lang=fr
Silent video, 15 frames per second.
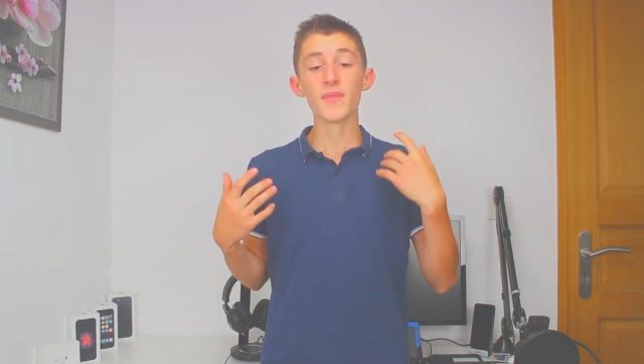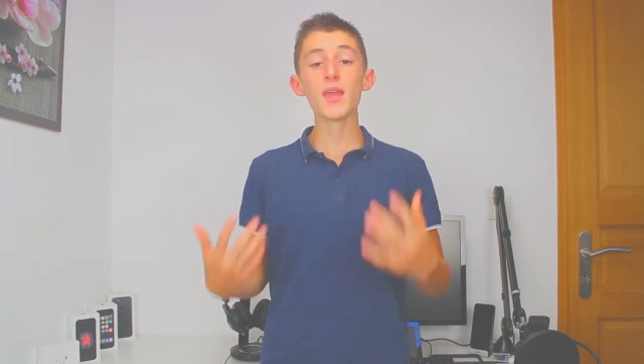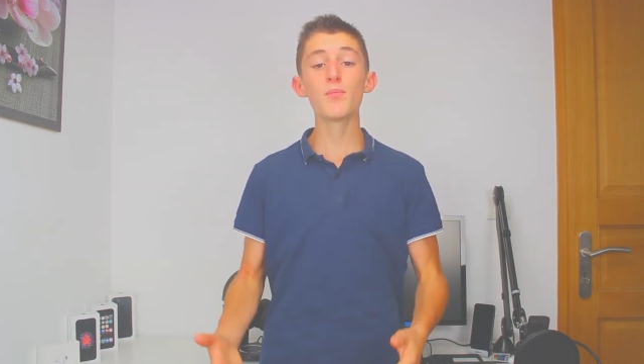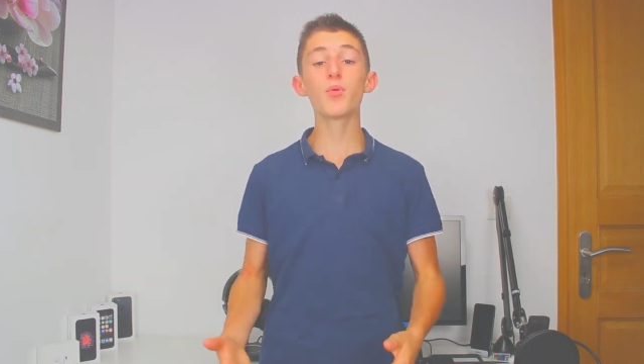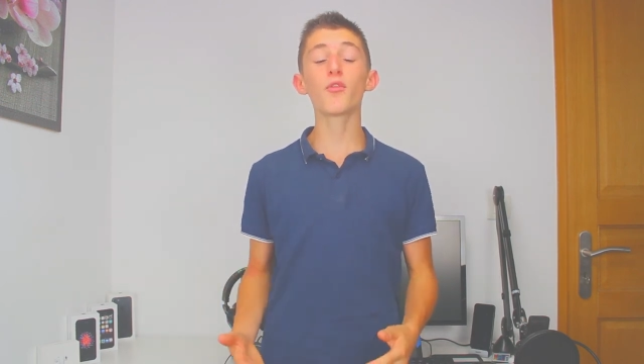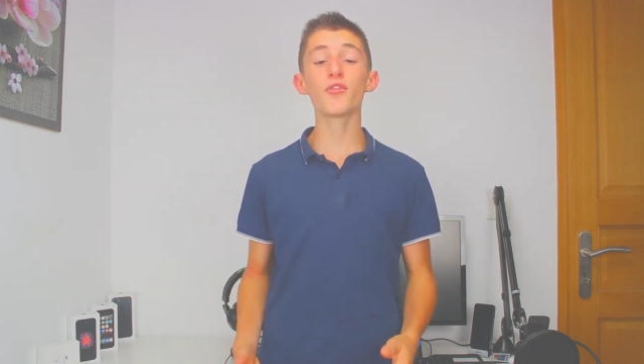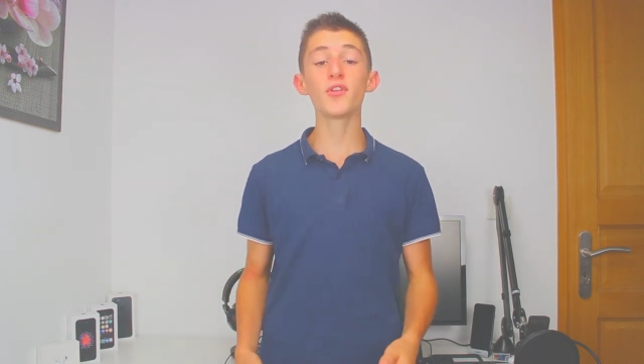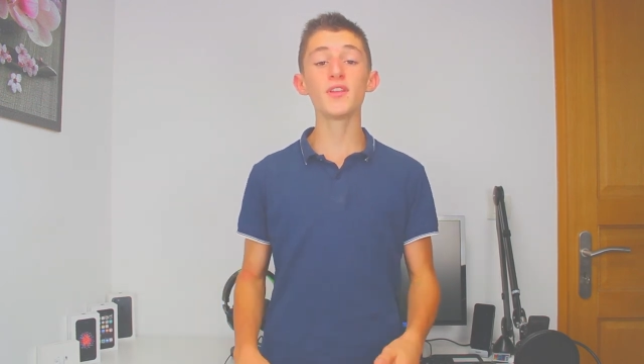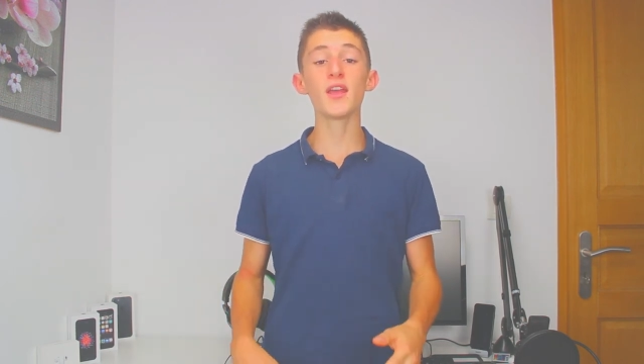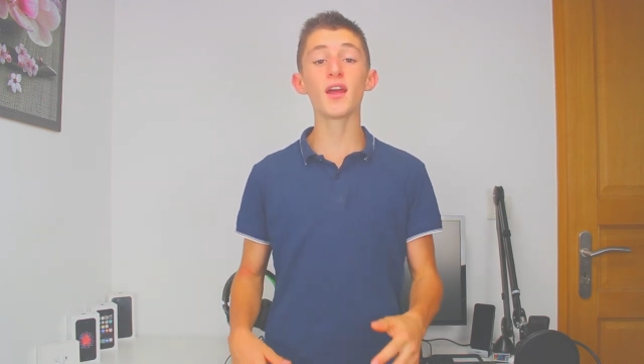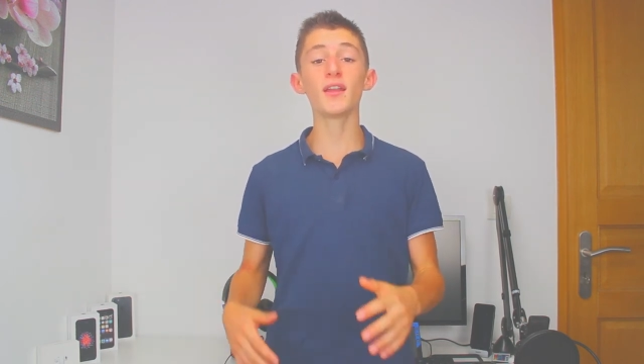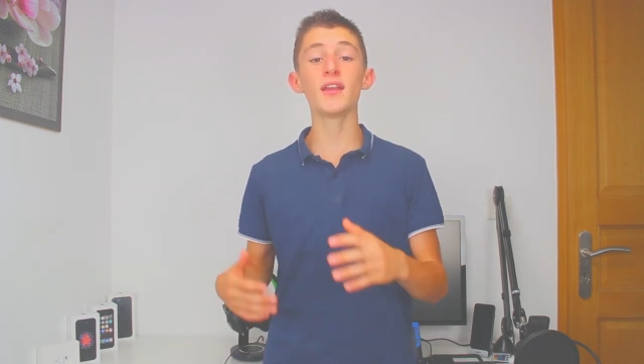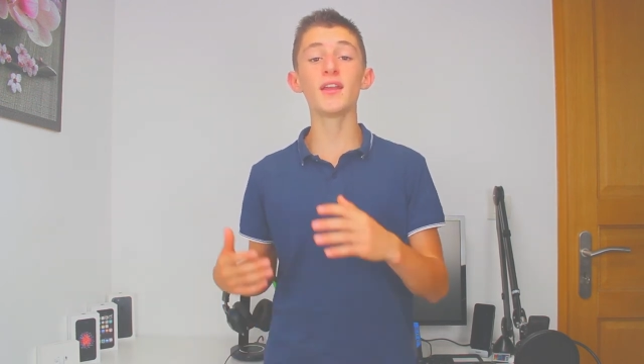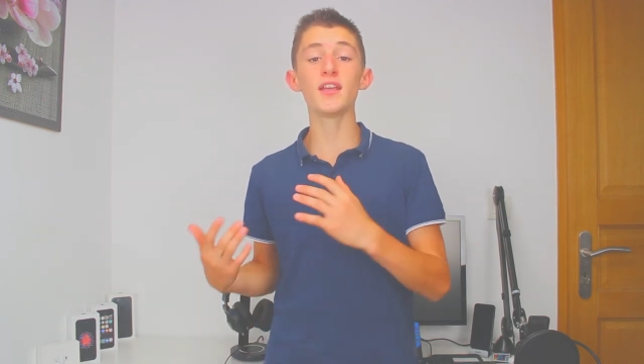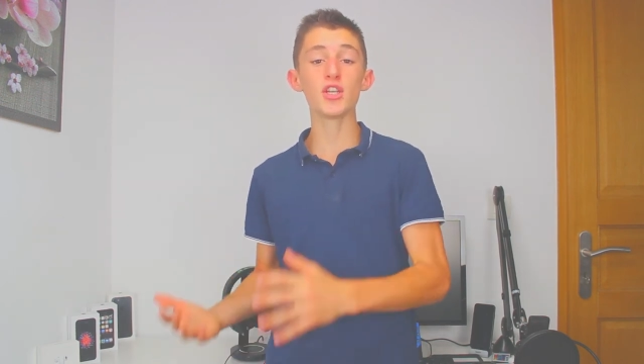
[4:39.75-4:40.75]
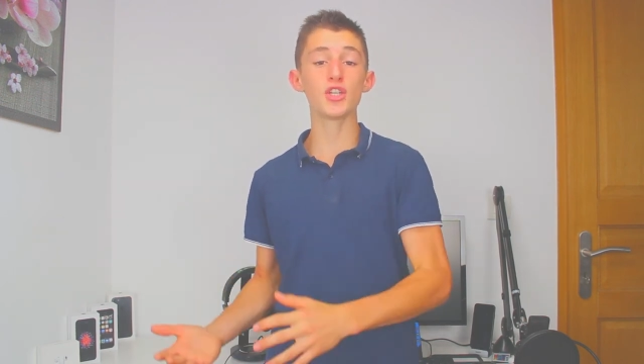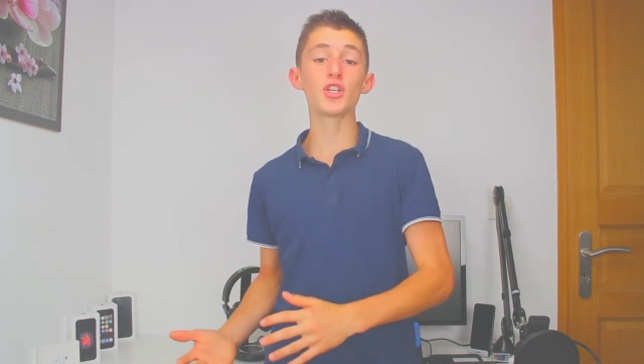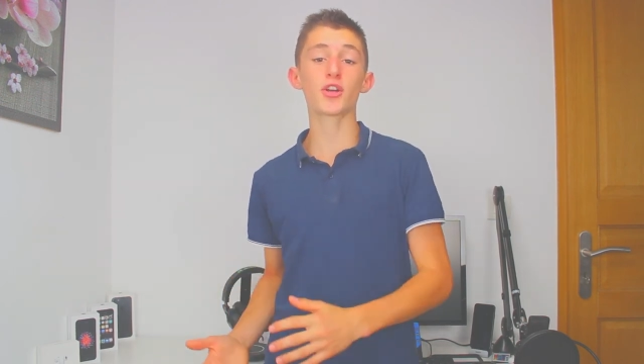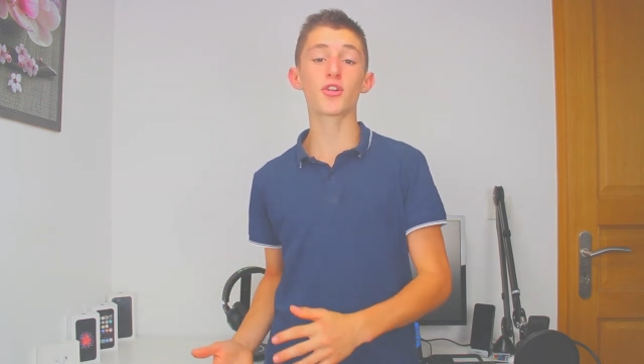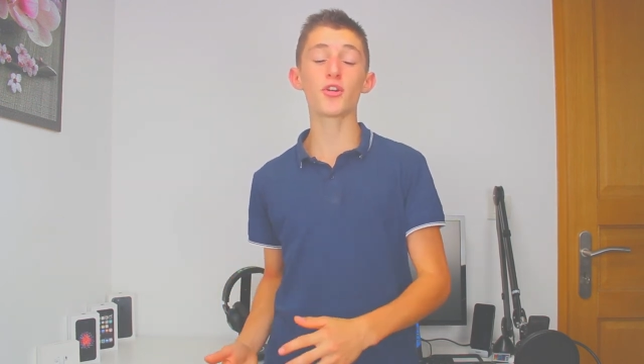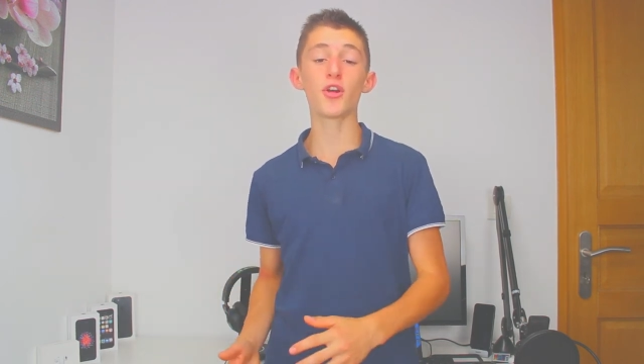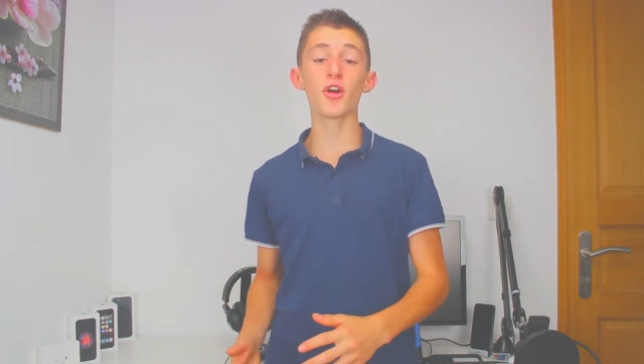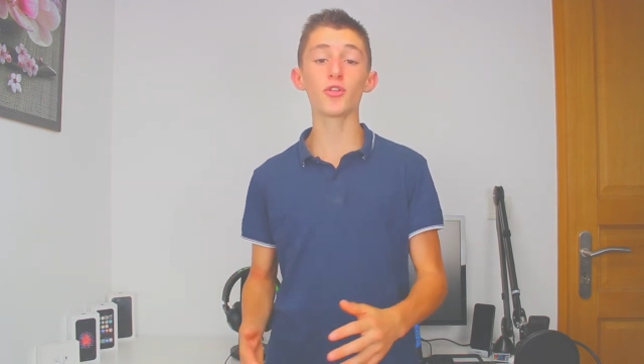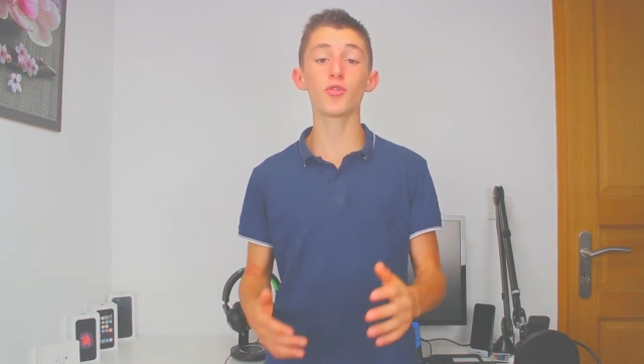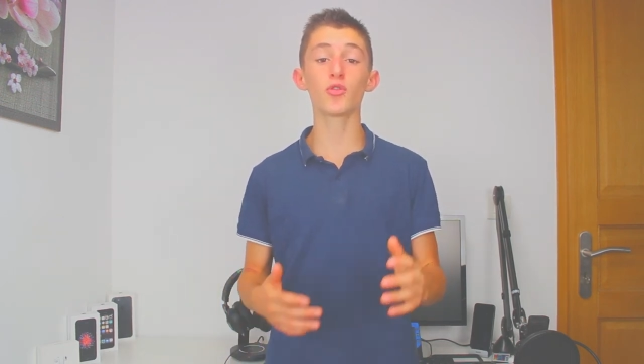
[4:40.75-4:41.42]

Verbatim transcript: Et pour finir, les hijackers,